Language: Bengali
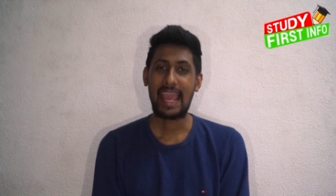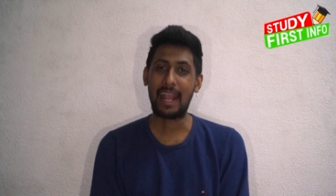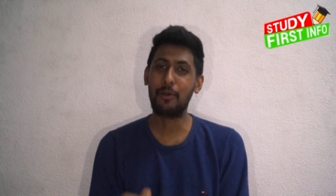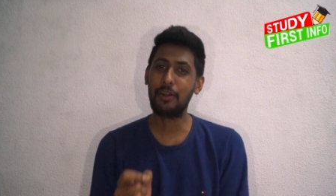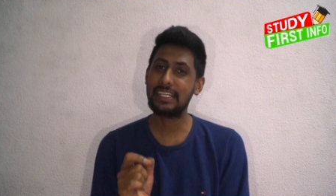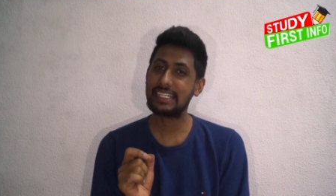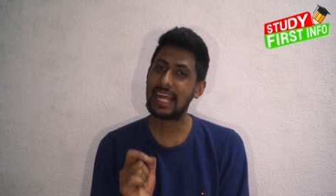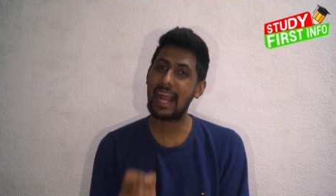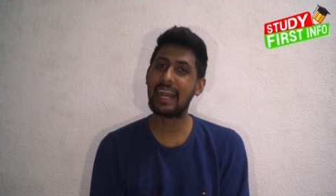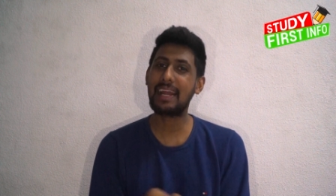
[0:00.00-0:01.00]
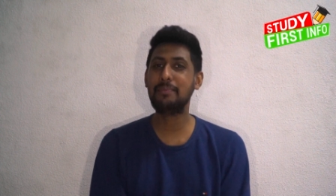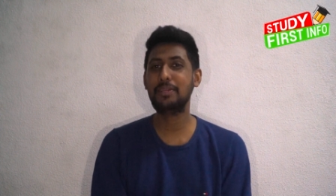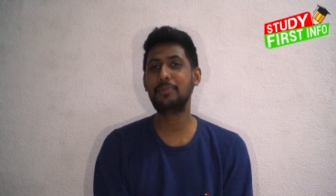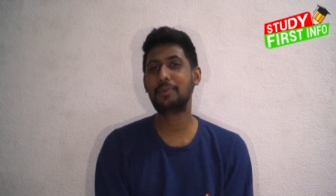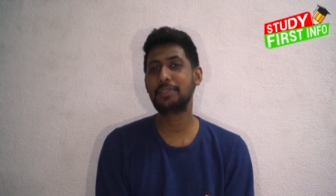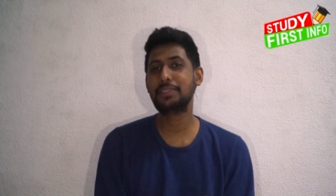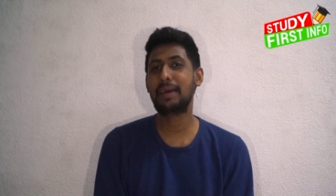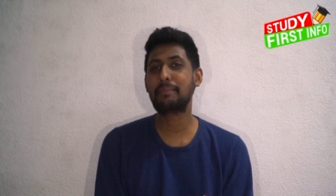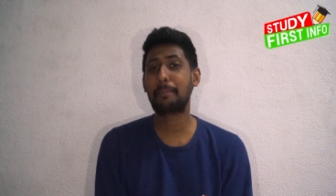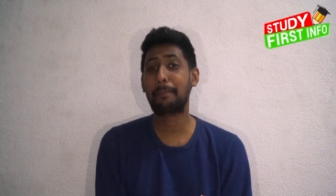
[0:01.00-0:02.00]
এখন টাকার বিনিময় যদি
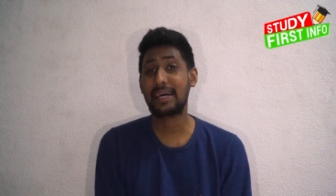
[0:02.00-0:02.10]
আমরা